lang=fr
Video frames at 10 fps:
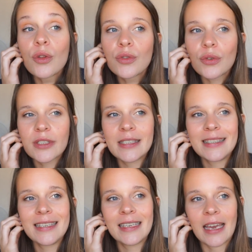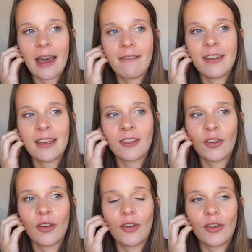toxiques avec,
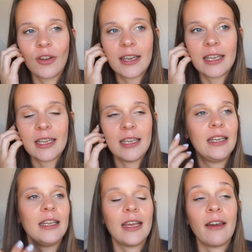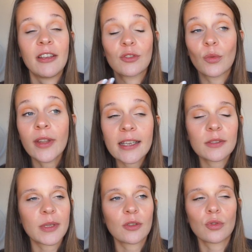euh, avec son ex,
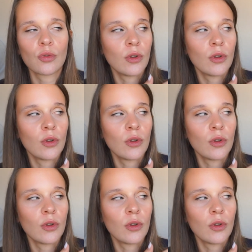parce que ce...